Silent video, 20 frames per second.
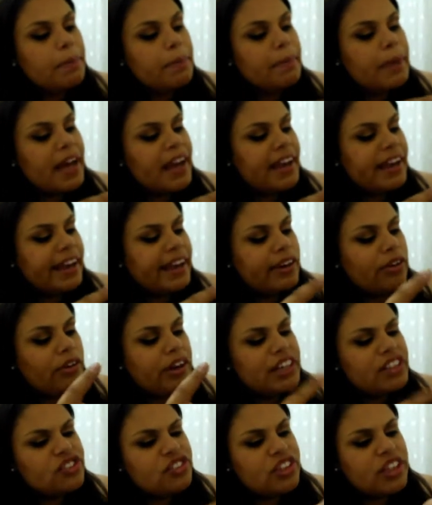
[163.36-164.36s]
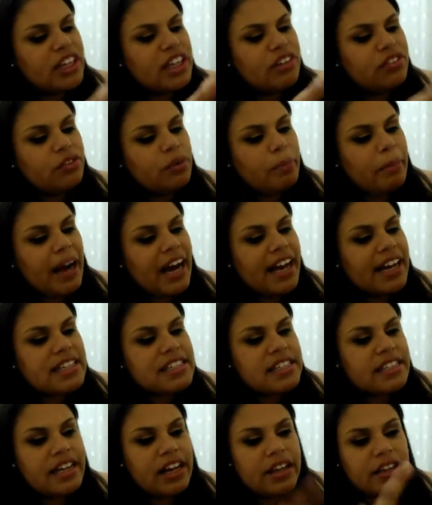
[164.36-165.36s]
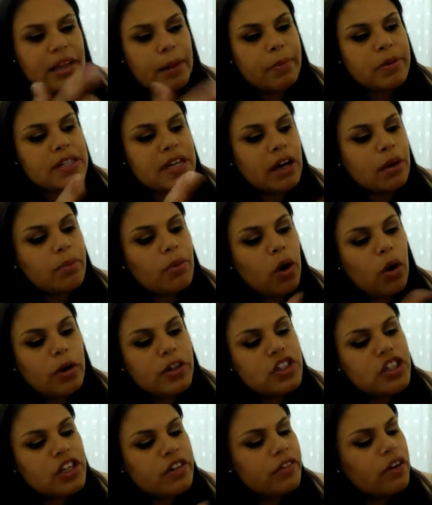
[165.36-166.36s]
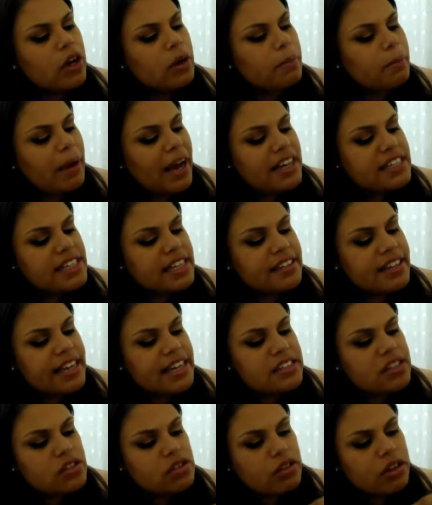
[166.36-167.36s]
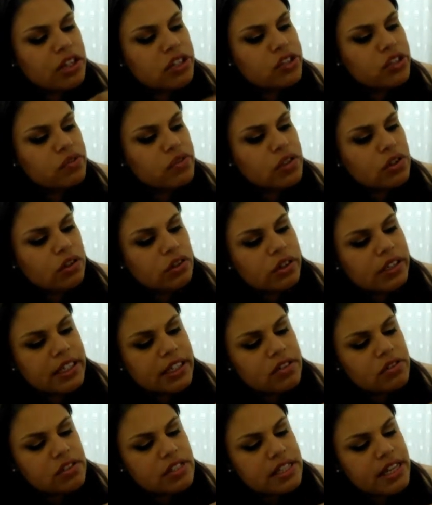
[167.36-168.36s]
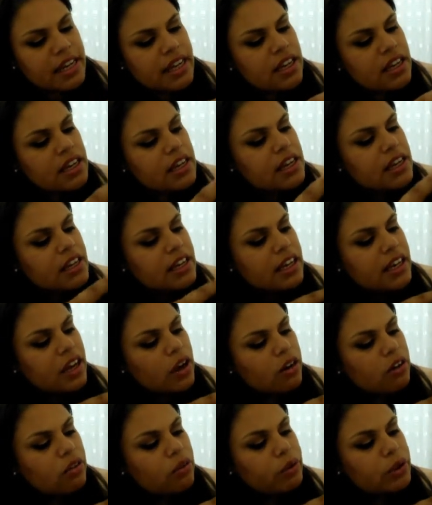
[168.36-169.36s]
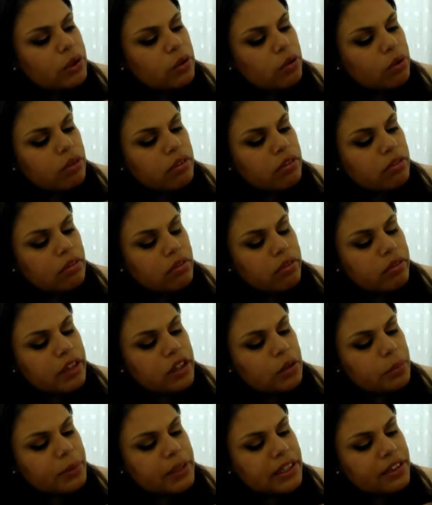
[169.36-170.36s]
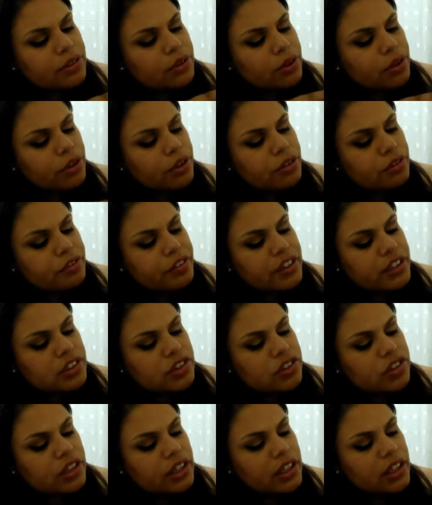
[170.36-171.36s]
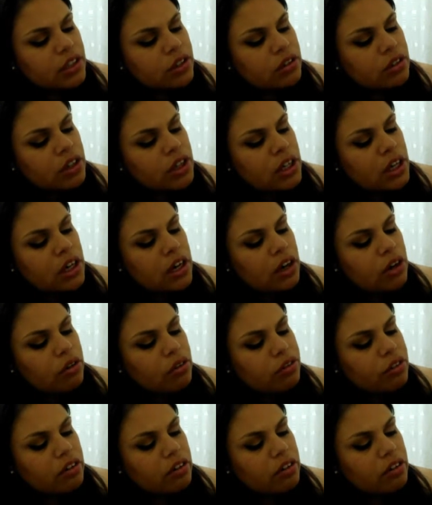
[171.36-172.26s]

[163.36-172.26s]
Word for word: é, corretivo, base. Né, dá pra usar como corretivo ou com base. Aí tem esses corretivos coloridos, né? que é o, o, um iluminador, o verdinho, o,